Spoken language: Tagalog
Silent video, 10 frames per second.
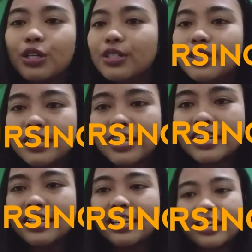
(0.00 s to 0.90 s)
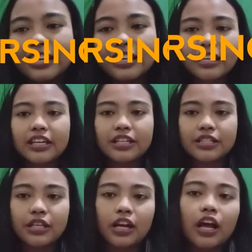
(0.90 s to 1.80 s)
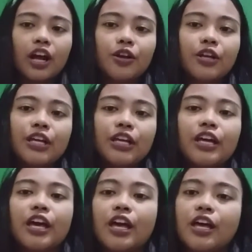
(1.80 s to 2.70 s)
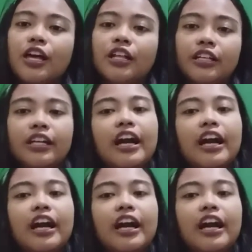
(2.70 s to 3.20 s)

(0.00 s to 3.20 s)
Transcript: nursing. Si Clary and